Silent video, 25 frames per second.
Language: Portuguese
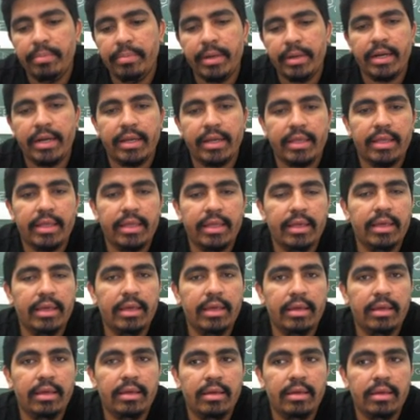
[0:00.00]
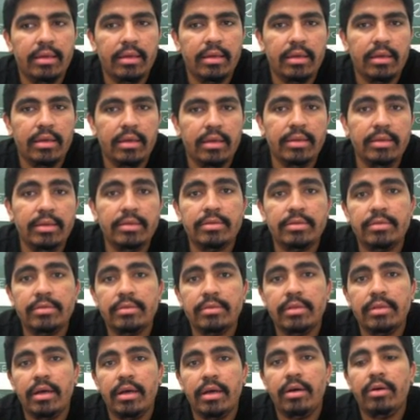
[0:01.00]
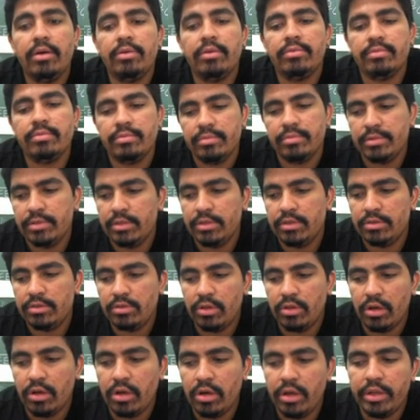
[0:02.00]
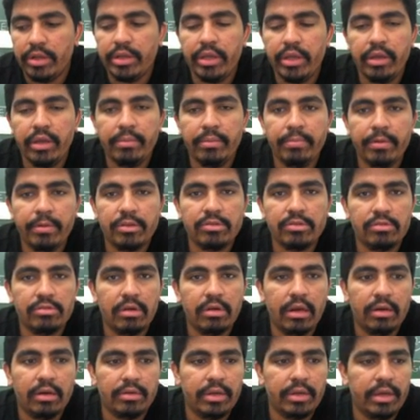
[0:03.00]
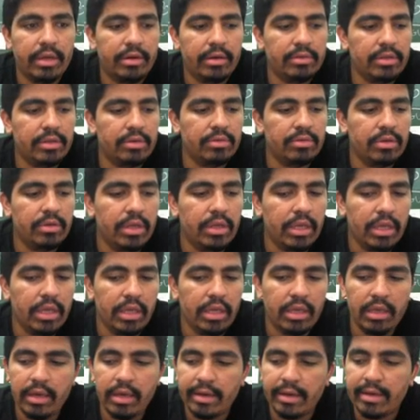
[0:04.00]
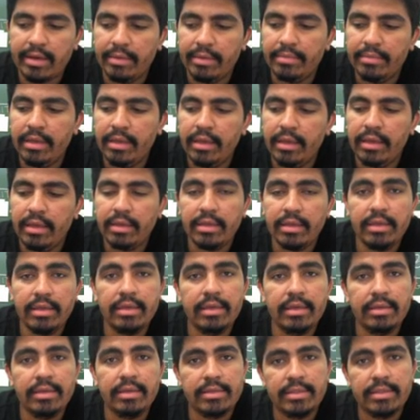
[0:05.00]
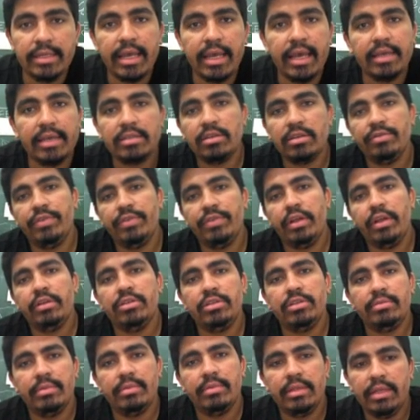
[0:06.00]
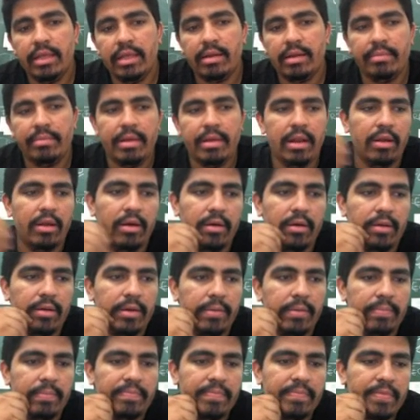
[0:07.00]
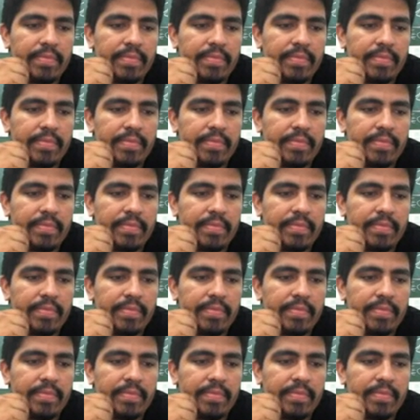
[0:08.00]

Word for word: para que isso não se torne pessoal, né? Ou não e acabe que se resolvendo de maneira melhor, né?